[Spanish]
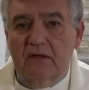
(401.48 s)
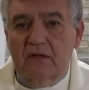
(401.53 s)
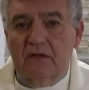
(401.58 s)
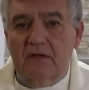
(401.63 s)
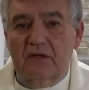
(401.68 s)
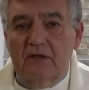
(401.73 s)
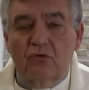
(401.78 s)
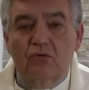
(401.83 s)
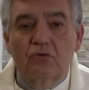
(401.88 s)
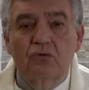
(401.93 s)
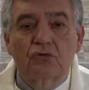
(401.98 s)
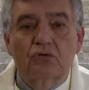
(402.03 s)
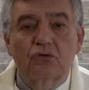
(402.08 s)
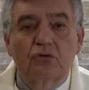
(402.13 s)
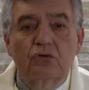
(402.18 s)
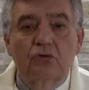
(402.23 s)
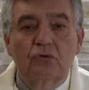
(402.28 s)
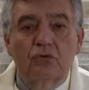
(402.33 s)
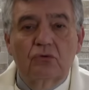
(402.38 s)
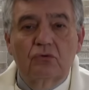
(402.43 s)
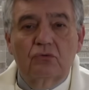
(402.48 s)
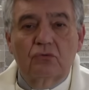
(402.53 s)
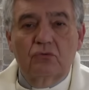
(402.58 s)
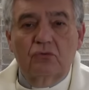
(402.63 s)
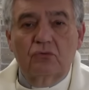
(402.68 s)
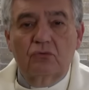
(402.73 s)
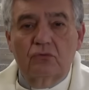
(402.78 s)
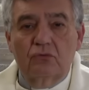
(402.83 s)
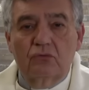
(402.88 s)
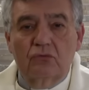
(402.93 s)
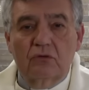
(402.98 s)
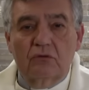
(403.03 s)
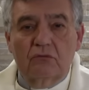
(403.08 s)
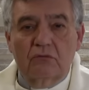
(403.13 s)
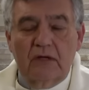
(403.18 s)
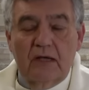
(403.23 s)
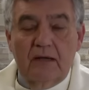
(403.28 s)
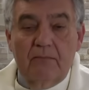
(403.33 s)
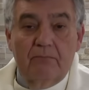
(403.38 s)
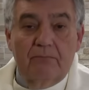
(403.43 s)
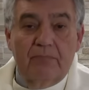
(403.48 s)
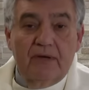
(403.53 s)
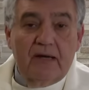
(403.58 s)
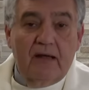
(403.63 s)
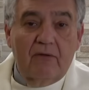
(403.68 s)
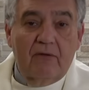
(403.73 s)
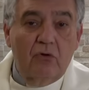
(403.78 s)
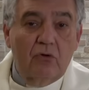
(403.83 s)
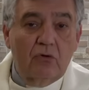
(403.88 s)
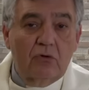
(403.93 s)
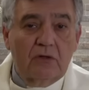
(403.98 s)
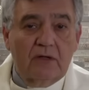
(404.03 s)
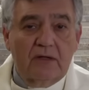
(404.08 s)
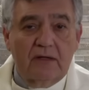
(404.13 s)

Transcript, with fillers: Incluso un emperador